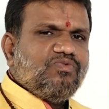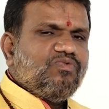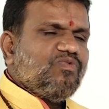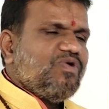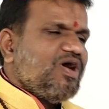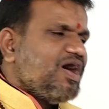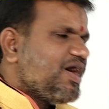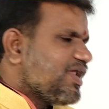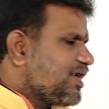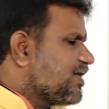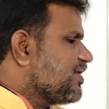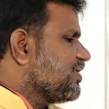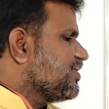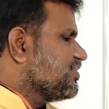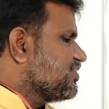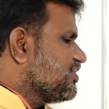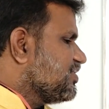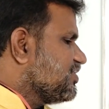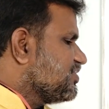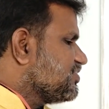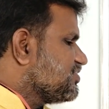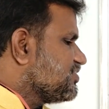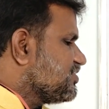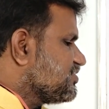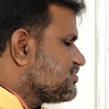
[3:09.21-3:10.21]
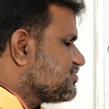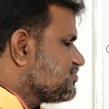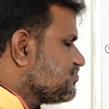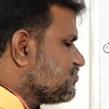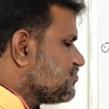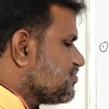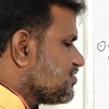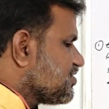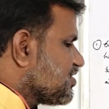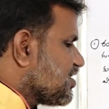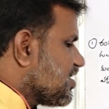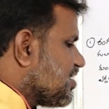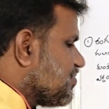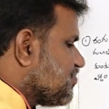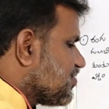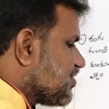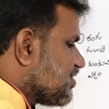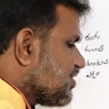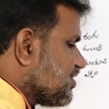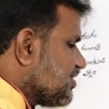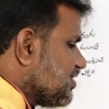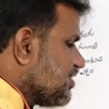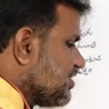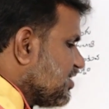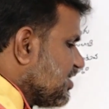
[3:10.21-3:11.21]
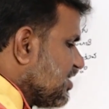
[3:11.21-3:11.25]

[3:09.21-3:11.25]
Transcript: వారిని తెలియజేస్తూ ఉంటుంది కాబట్టి